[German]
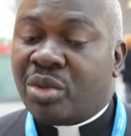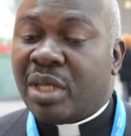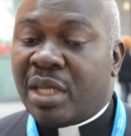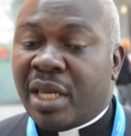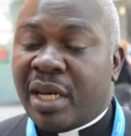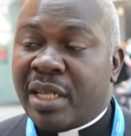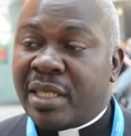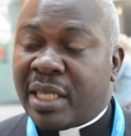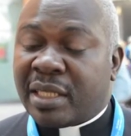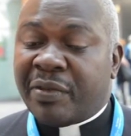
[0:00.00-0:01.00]
Auf der Ebene der
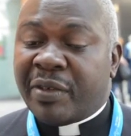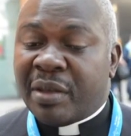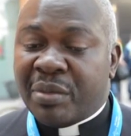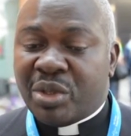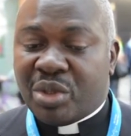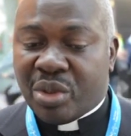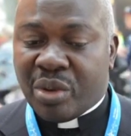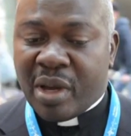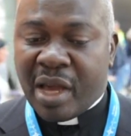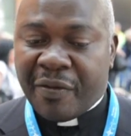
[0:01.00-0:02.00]
Gesellschaft sollte man die
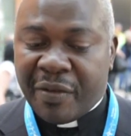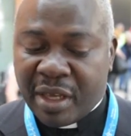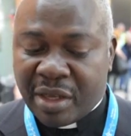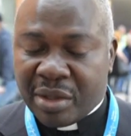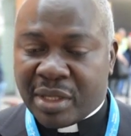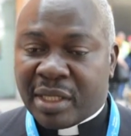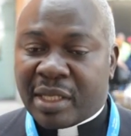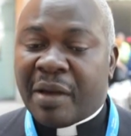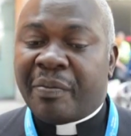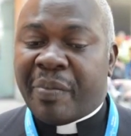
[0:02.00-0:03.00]
Menschen ermutigen,
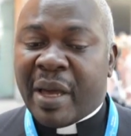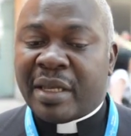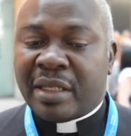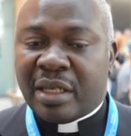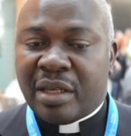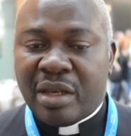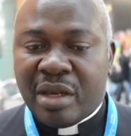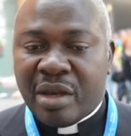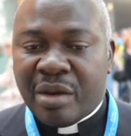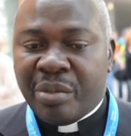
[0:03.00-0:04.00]
fair gehandelte
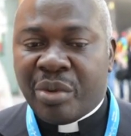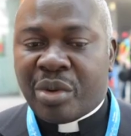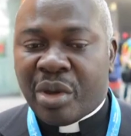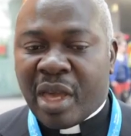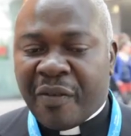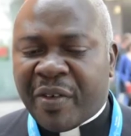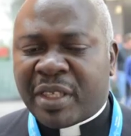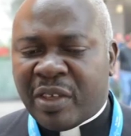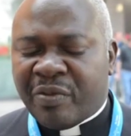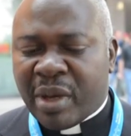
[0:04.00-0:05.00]
Smartphones zu kaufen.
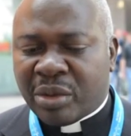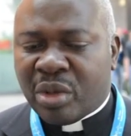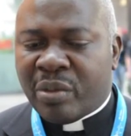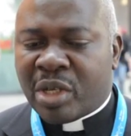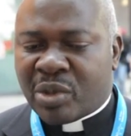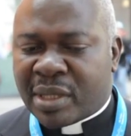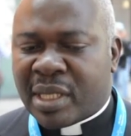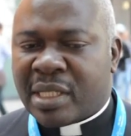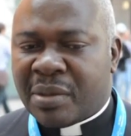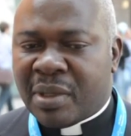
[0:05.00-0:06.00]
Und jeder
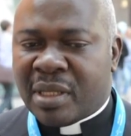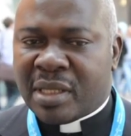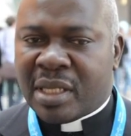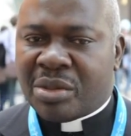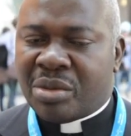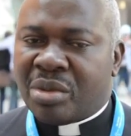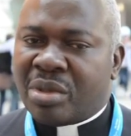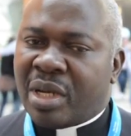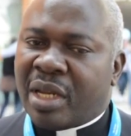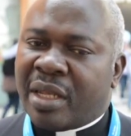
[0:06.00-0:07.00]
Einzelne sollte
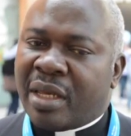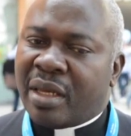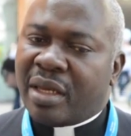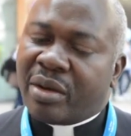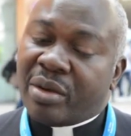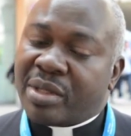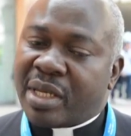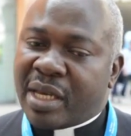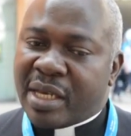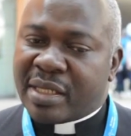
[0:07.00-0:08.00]
mitmachen bei der
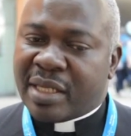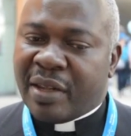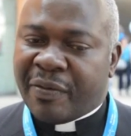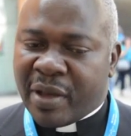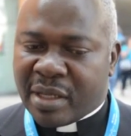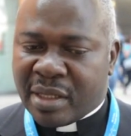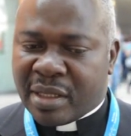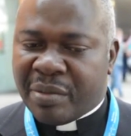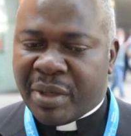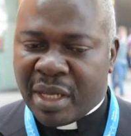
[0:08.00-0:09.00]
Unterschriftenaktion von Missio für
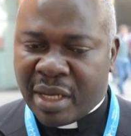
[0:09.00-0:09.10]
saubere